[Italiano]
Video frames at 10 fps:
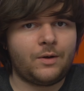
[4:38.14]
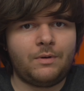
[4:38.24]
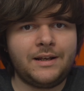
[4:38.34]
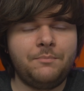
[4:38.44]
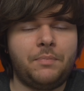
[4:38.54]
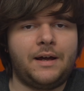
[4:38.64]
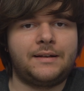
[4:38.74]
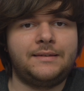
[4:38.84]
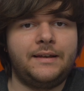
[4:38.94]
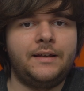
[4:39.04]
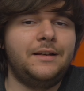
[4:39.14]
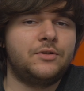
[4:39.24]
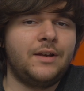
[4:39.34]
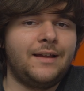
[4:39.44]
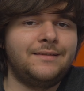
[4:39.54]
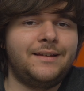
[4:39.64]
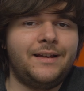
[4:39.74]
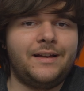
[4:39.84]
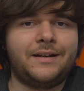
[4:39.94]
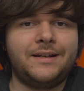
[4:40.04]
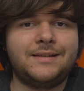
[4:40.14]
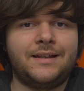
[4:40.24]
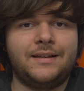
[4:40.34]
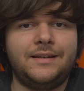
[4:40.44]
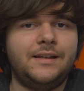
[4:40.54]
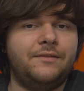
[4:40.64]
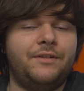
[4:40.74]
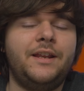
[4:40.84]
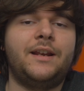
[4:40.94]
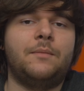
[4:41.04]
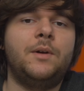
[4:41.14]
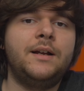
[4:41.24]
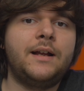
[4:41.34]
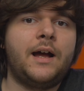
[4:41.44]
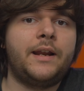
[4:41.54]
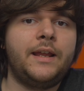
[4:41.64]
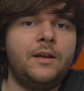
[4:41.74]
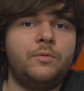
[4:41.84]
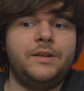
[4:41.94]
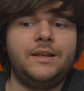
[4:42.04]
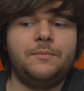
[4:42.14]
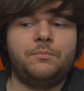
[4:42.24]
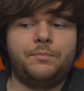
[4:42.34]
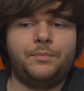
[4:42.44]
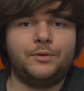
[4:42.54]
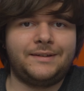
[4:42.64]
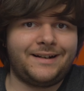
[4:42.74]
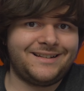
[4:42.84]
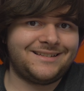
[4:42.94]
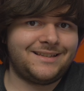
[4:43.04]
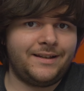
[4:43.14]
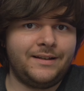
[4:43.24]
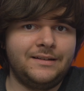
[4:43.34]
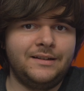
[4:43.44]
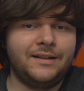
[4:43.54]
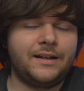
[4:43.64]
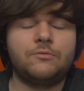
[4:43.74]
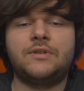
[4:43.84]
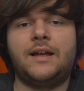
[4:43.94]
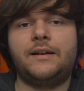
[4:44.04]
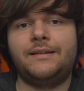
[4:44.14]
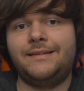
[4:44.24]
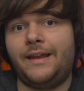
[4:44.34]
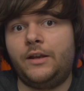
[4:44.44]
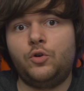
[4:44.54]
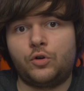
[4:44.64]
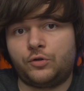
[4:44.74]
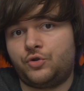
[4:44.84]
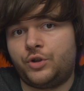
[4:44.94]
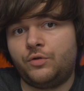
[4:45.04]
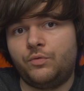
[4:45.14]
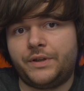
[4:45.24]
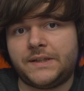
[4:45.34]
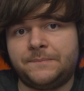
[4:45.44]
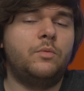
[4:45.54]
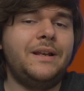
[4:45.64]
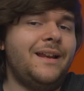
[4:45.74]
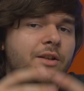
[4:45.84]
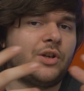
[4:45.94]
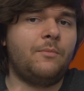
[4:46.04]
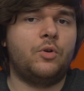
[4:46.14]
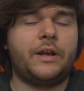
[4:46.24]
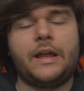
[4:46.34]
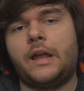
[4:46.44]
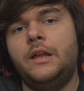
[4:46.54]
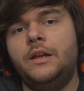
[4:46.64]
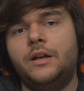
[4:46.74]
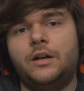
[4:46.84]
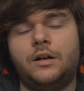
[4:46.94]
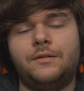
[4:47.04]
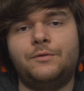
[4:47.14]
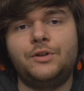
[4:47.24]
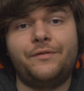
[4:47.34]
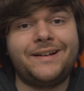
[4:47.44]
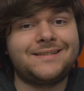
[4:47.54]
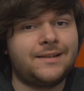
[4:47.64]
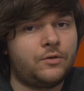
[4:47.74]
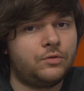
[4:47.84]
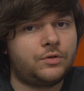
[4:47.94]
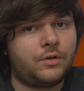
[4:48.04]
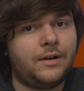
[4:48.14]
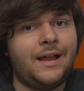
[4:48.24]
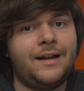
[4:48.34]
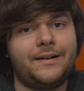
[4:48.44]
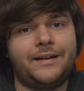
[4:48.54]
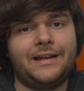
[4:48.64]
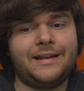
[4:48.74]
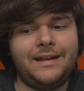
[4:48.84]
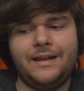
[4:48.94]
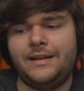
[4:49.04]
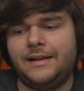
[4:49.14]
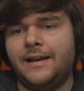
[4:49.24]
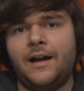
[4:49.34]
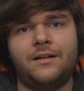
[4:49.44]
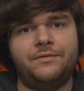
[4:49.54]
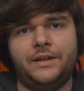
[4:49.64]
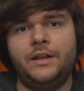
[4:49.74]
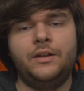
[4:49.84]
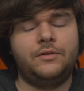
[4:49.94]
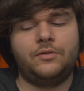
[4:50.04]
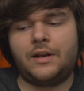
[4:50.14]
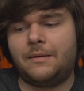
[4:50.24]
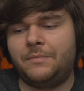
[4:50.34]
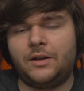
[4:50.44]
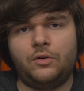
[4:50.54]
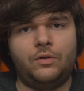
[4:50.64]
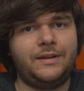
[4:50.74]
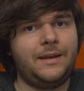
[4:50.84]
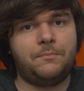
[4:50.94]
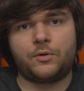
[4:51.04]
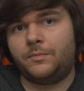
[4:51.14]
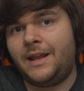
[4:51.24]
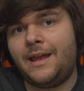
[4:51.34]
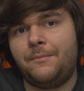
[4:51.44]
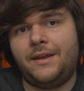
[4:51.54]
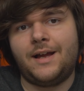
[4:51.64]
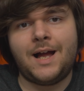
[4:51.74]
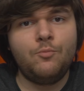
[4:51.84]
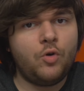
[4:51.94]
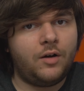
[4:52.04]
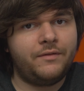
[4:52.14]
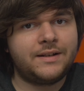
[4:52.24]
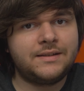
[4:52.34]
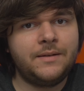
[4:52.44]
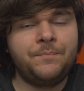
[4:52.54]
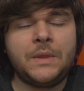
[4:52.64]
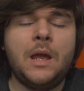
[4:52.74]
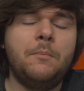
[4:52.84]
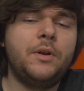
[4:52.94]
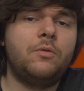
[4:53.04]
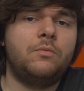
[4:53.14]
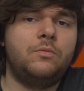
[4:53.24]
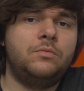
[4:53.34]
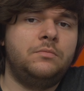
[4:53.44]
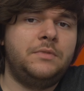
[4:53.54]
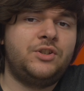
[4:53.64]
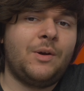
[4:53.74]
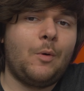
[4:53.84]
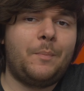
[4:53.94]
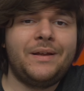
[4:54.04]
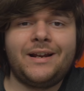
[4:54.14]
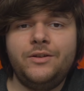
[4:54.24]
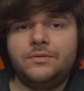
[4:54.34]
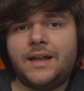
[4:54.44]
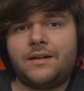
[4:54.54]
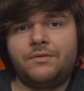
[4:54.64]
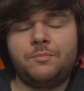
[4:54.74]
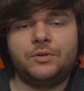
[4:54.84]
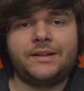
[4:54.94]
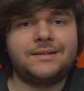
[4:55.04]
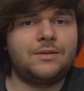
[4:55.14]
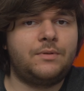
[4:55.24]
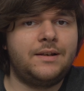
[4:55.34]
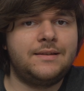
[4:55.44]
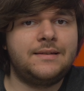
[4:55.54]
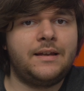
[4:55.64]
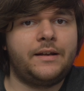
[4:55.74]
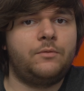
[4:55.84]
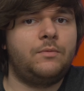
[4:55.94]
da qualche parte, l'isolante rischia di venire a mancare e quindi potreste causare dei cortocircuiti. Quindi diciamo che Uh, voi dovreste controllare che i cavi non abbiano dei problemi a muoversi, però um, diciamo per aiutarvi potreste utilizzare